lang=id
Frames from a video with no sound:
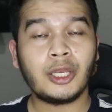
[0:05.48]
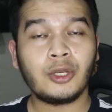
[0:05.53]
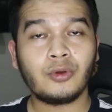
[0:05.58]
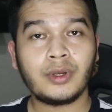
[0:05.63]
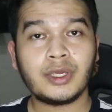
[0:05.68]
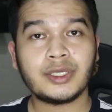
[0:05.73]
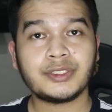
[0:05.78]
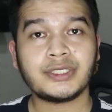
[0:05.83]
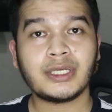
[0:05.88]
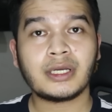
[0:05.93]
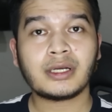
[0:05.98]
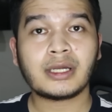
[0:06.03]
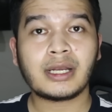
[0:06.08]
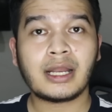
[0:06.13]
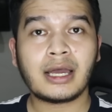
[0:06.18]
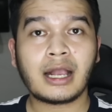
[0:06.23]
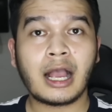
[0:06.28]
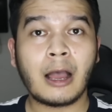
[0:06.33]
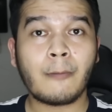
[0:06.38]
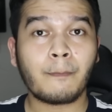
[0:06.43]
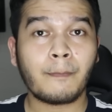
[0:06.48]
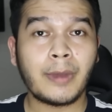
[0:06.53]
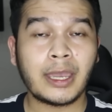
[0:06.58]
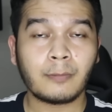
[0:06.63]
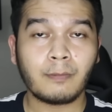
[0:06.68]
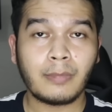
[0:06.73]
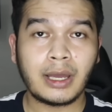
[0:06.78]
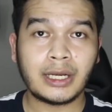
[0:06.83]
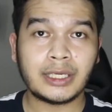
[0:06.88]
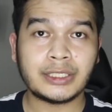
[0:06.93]
Indonesia kena
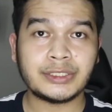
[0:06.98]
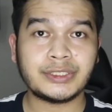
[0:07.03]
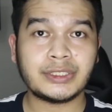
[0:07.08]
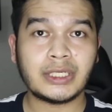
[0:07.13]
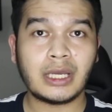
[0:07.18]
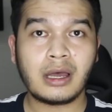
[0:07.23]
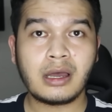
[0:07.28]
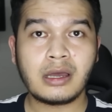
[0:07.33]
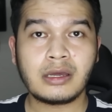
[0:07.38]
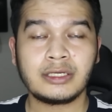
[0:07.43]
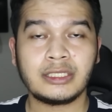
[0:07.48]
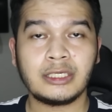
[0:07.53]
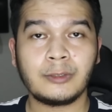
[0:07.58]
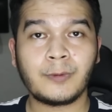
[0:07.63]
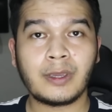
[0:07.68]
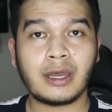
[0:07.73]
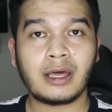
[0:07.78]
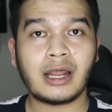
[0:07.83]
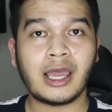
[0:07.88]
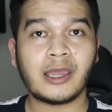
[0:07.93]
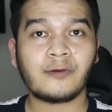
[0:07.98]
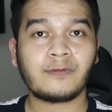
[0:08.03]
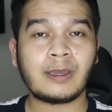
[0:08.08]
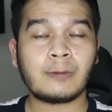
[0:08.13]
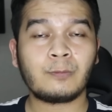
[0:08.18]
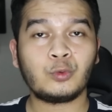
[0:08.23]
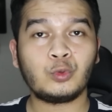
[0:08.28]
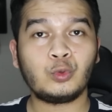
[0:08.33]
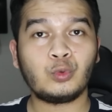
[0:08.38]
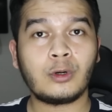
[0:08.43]
comeback Malaysia di Piala
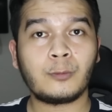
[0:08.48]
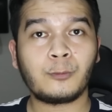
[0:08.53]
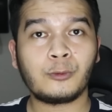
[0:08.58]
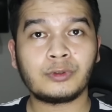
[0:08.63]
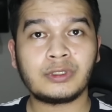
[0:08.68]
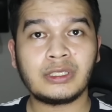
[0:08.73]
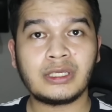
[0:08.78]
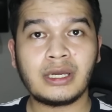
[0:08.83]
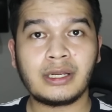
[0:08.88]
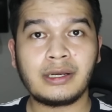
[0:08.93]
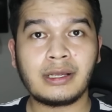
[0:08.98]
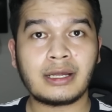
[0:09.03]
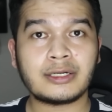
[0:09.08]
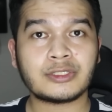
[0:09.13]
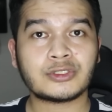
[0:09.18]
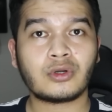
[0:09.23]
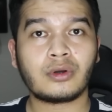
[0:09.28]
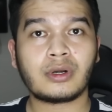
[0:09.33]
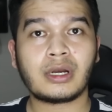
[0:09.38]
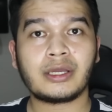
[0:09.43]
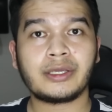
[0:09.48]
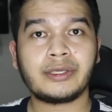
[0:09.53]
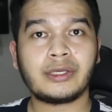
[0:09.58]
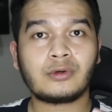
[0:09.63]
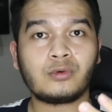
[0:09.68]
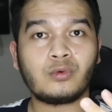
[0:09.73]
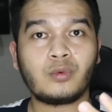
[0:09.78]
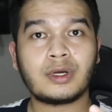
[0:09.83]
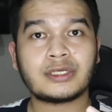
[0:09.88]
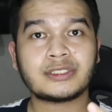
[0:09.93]
AFF U23 dengan skor
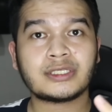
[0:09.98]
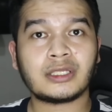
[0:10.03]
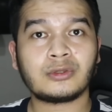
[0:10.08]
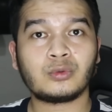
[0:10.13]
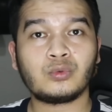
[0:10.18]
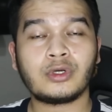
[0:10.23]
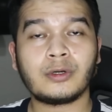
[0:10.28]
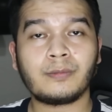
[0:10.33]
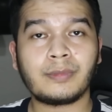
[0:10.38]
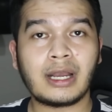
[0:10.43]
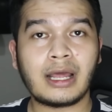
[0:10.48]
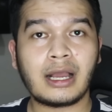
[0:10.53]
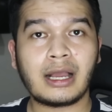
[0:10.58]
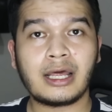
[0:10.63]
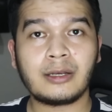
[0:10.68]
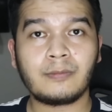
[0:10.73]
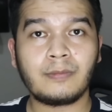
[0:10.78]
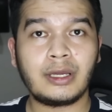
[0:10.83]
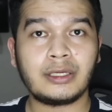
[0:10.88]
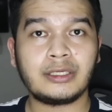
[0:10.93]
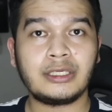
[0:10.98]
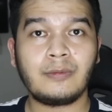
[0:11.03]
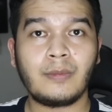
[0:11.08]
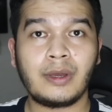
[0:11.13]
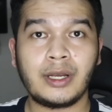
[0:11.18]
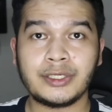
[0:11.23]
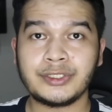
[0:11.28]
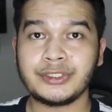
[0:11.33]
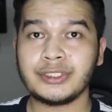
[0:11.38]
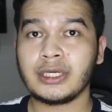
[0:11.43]
akhir 2-1 kemenangan bagi
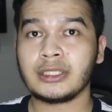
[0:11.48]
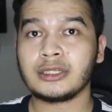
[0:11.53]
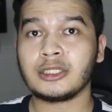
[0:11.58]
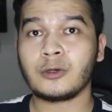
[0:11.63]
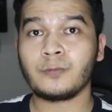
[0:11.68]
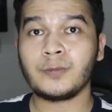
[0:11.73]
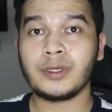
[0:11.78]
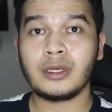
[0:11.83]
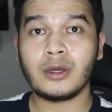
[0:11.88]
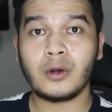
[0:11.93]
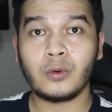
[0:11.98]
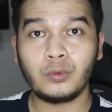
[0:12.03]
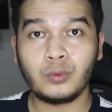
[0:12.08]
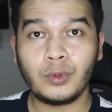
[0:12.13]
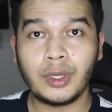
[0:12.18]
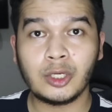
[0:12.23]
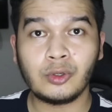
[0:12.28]
Malaysia terlebih dahulu.